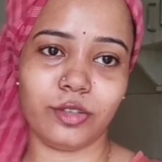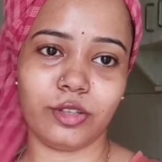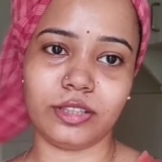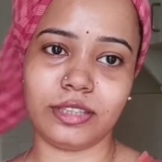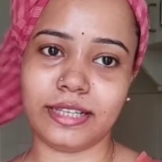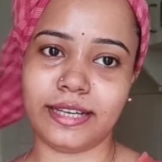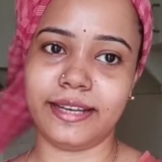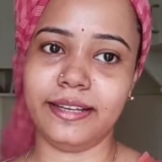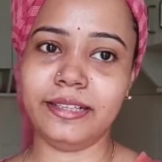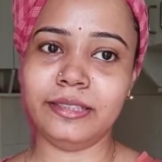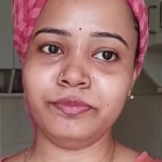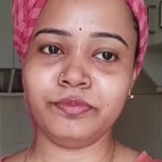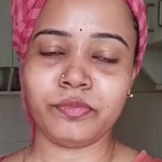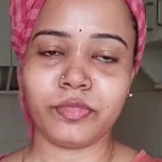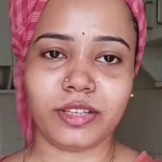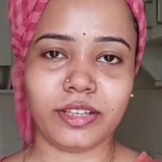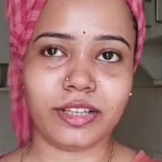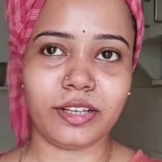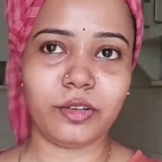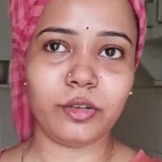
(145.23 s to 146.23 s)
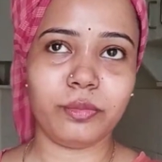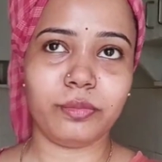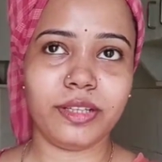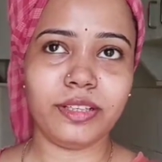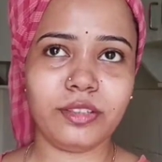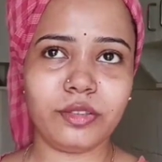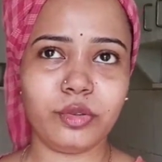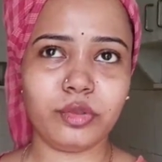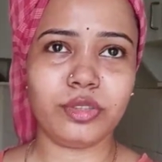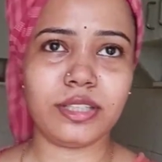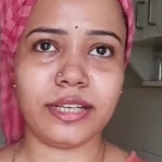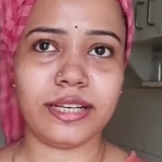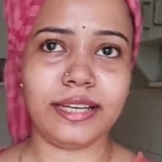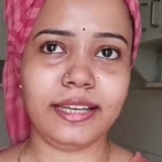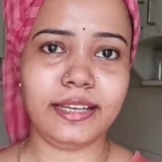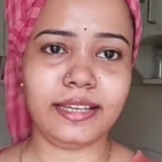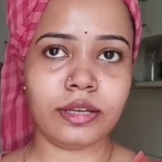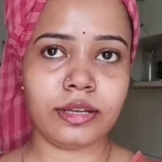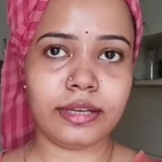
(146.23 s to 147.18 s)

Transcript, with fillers: होता है डरो मत कुछ नहीं